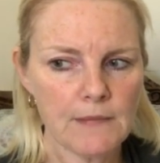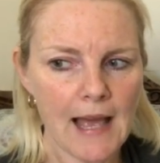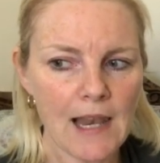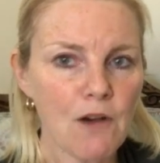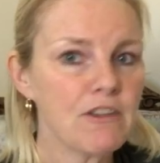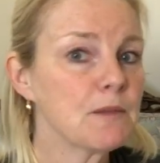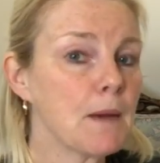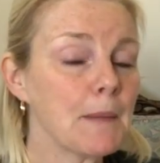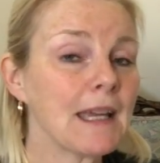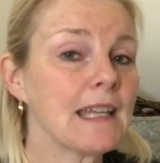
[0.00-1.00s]
Alors, votre
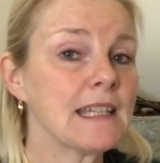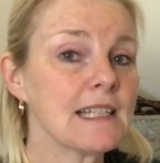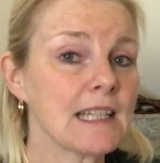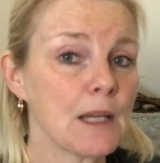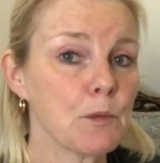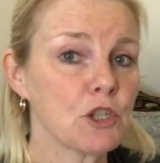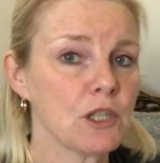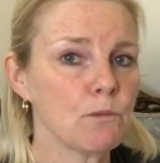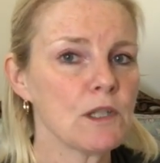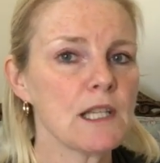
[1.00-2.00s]
maman, quand elle s'est
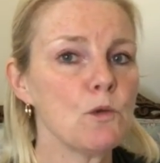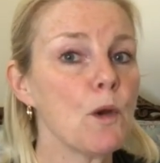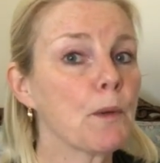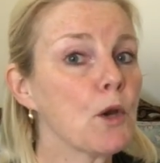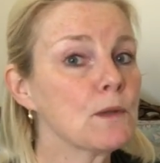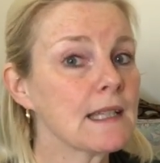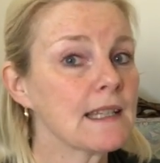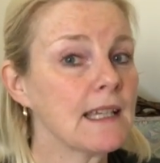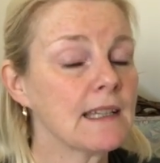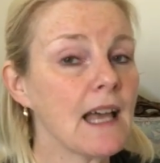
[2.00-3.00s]
approchée de moi, ça lui a pris un
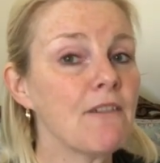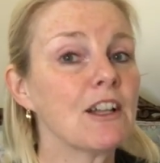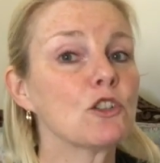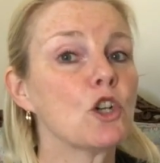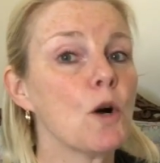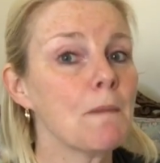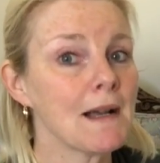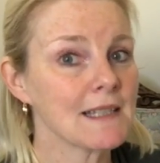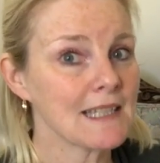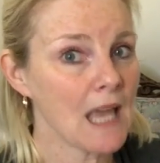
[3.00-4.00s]
certain temps avant de
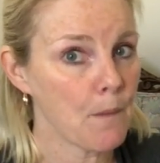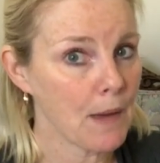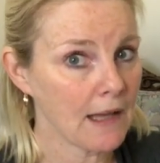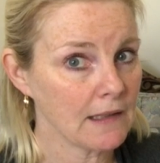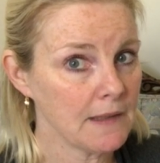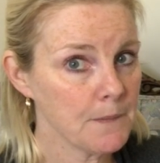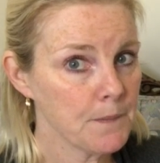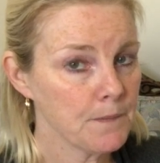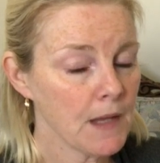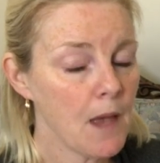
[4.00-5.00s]
commencer à parler.
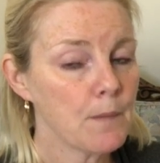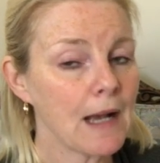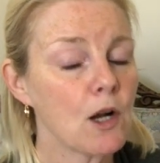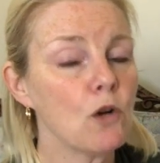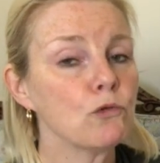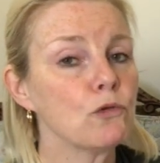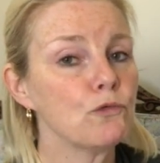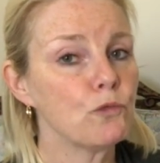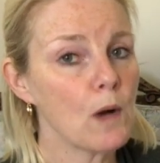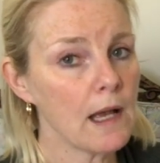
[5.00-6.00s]
Par contre, une
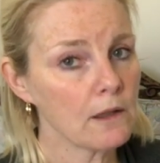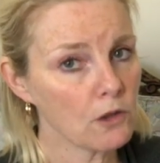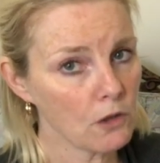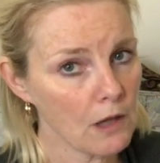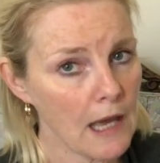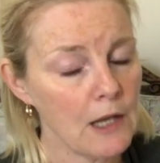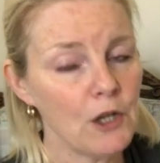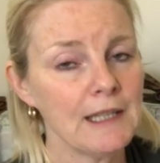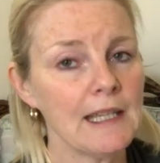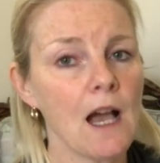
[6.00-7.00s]
fois qu'elle a
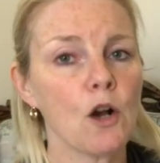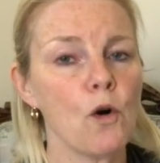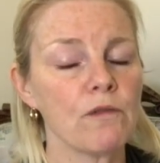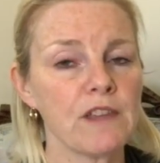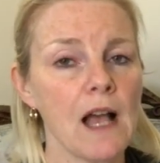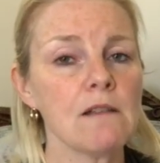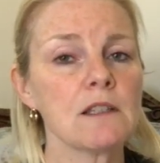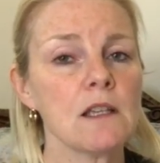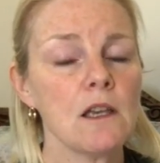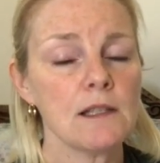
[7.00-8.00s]
été en confiance,
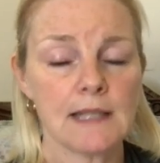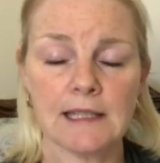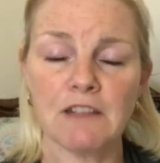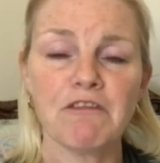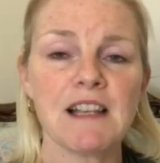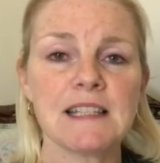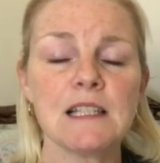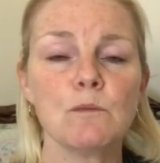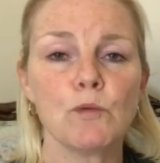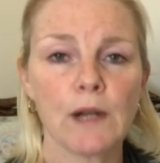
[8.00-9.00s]
ça a été
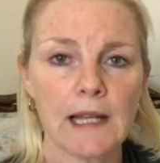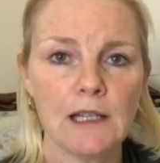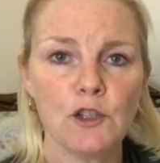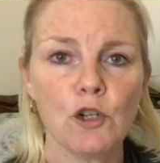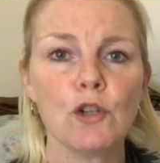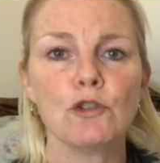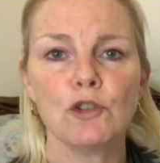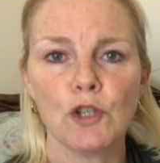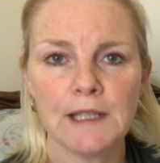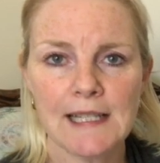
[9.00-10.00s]
facile pour elle de
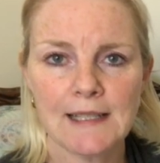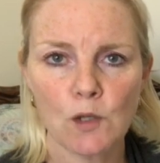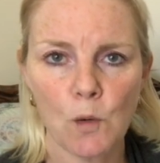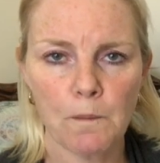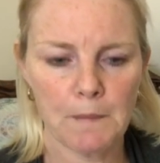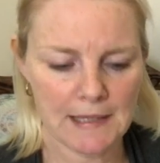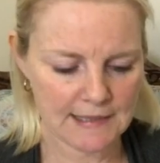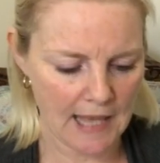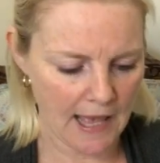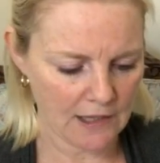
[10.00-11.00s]
donner son
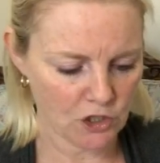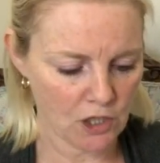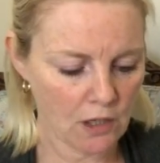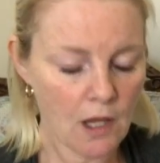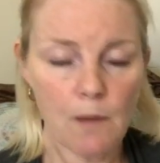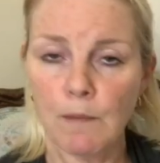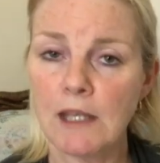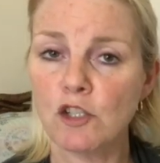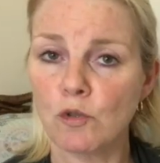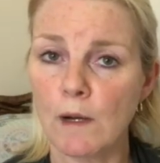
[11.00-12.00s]
message. Mais
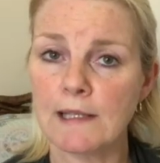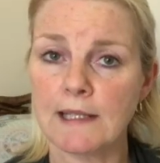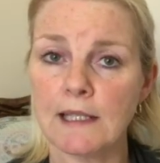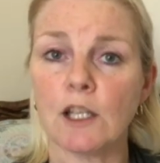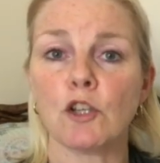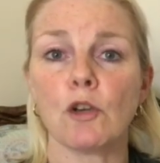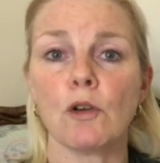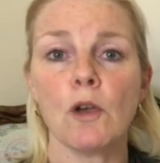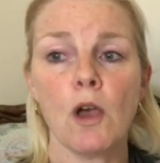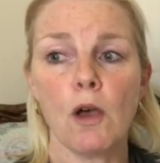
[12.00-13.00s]
je dois dire que
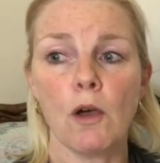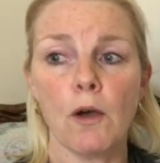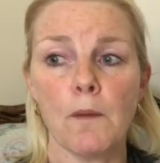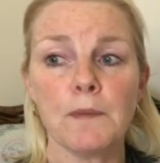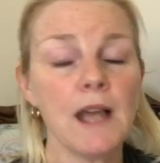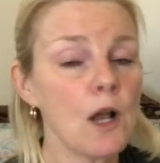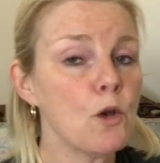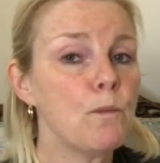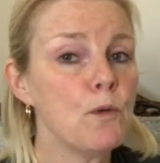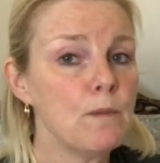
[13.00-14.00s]
euh, dans
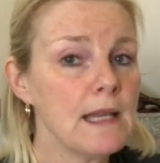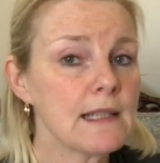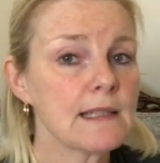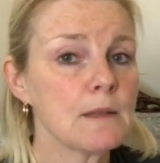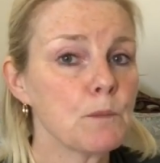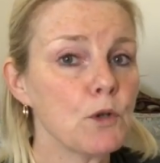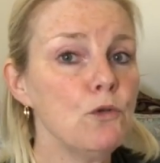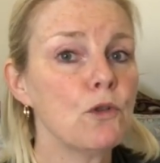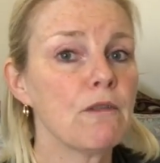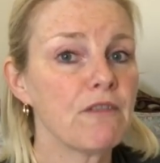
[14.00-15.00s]
le public, c'est pas
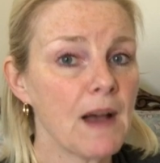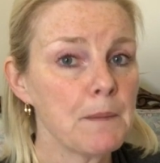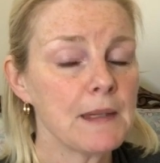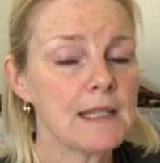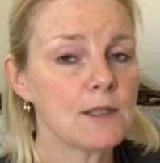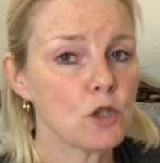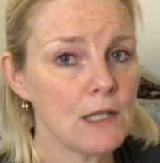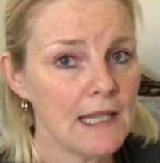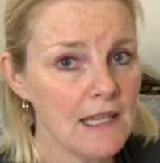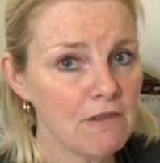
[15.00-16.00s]
une femme qui se
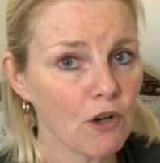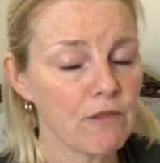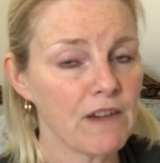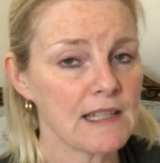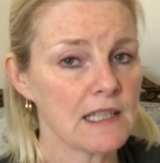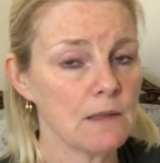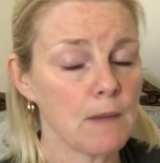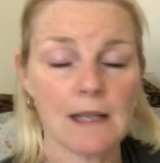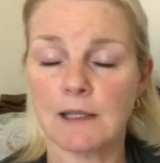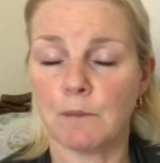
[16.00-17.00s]
livre
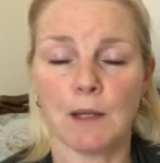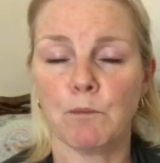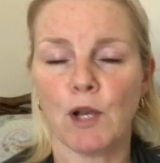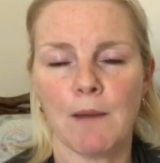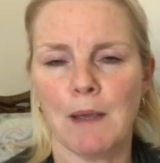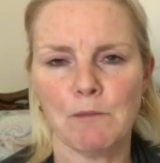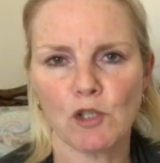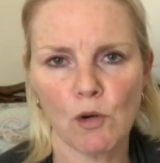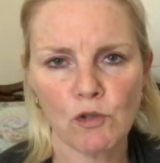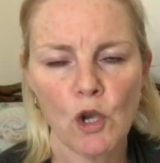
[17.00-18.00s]
facilement. C'est peut-être pas la même
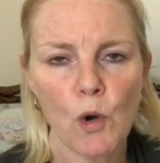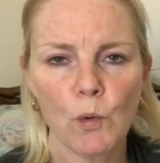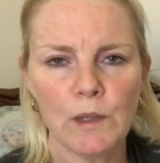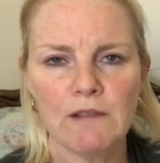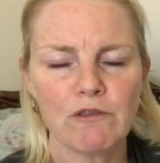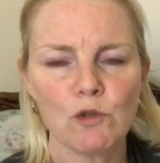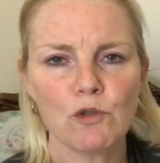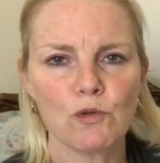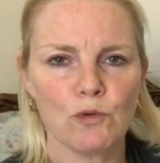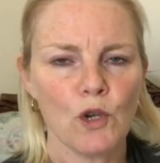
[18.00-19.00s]
chose au niveau
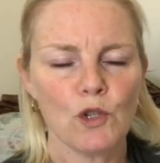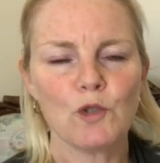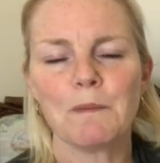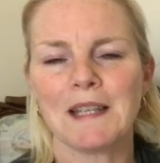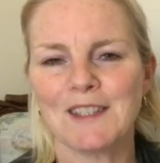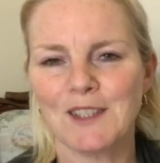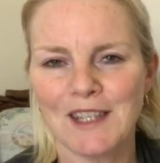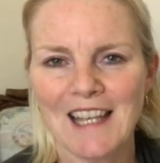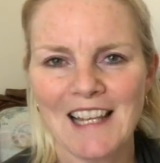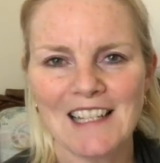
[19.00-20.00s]
du,
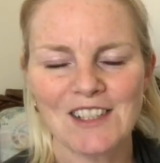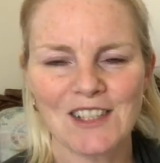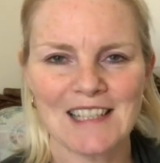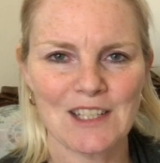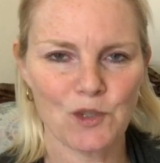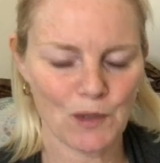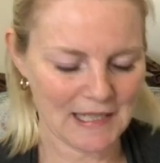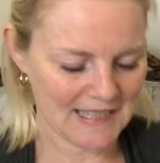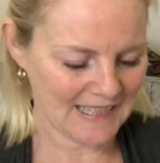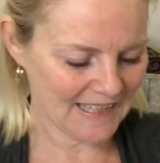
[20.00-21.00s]
personnel, ça c'est sûr et
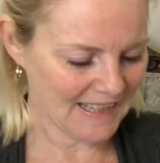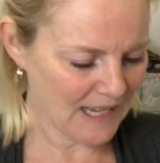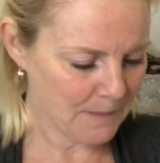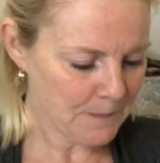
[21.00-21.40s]
certain.